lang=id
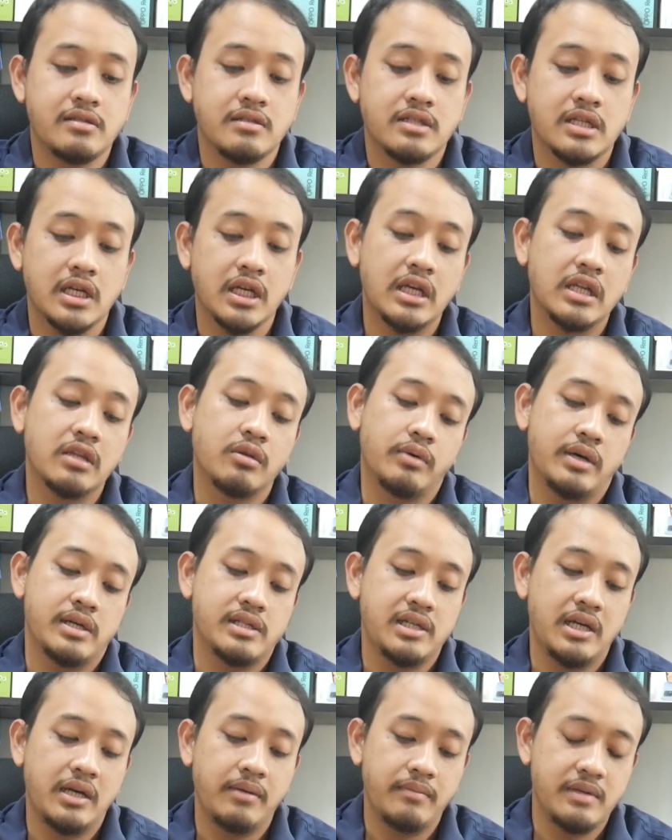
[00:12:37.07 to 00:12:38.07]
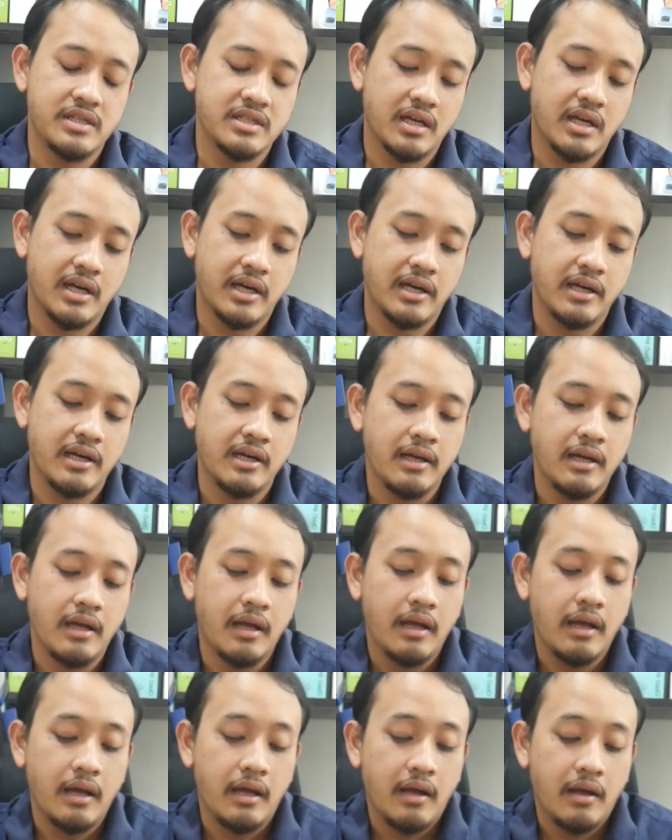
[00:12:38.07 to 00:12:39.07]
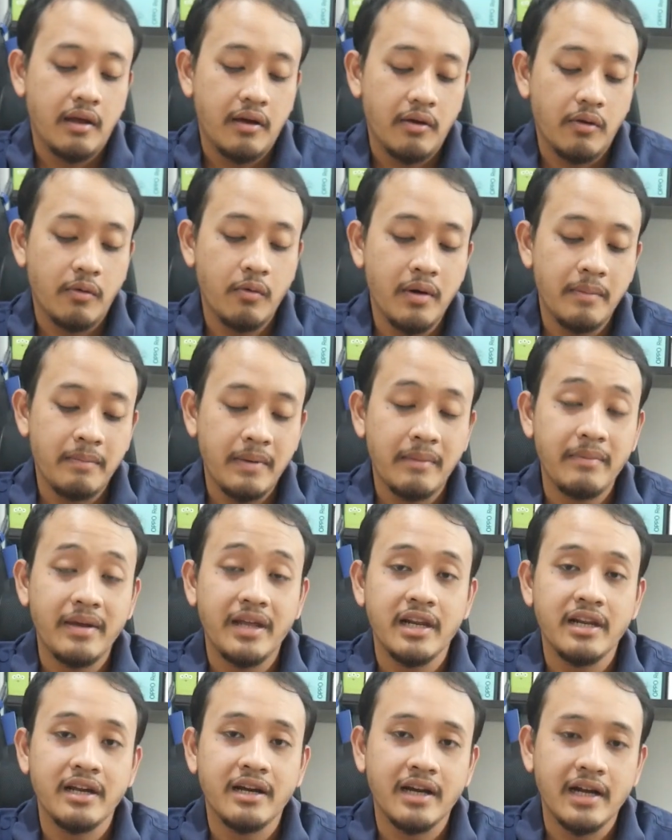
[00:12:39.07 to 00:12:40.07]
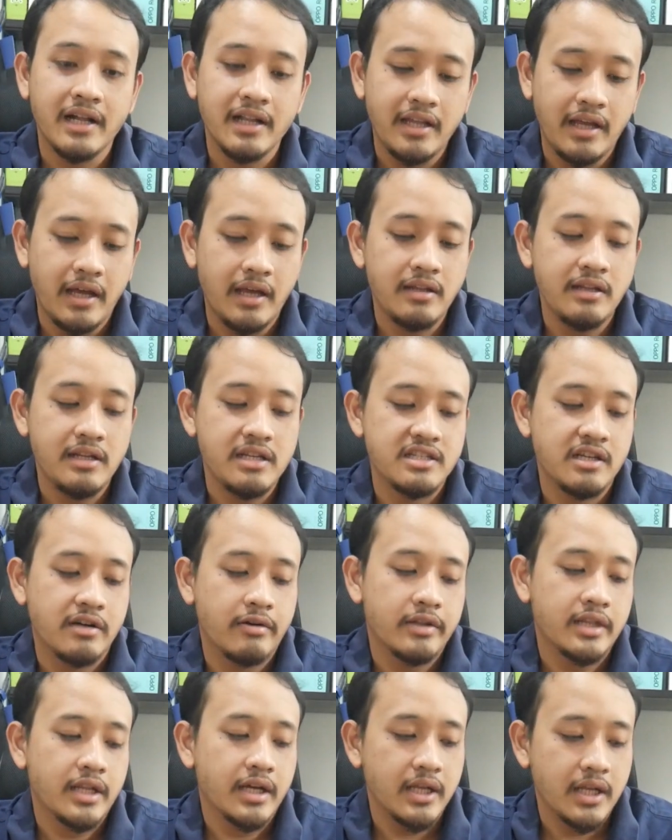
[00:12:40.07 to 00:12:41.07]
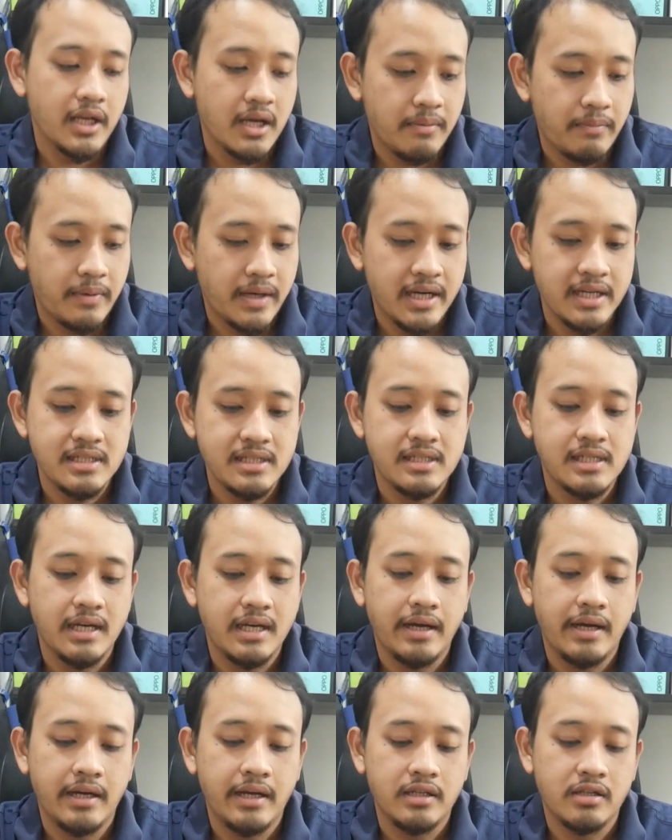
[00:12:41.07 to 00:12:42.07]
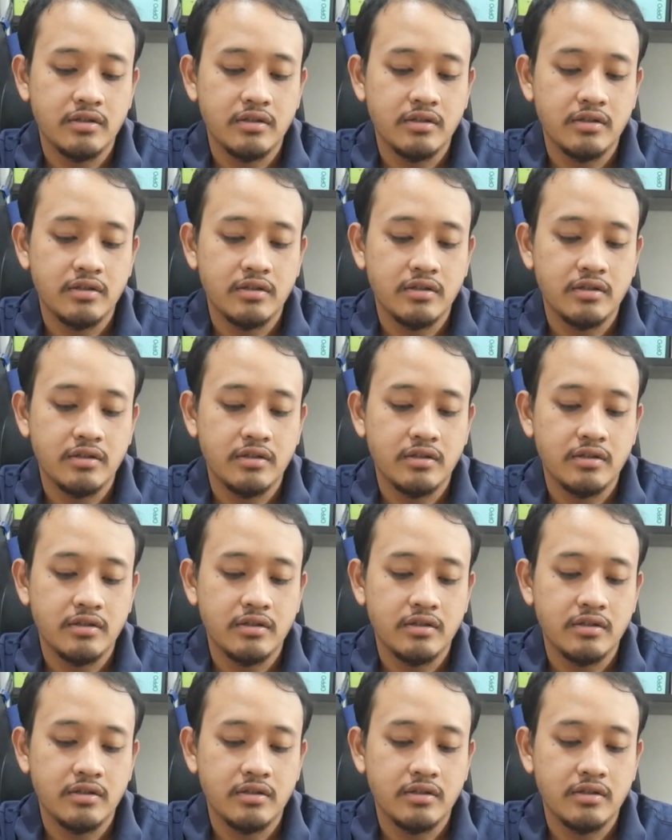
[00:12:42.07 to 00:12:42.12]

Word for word: Segitu aja yang bisa gua pamerin ke kalian isi kotaknya apa aja,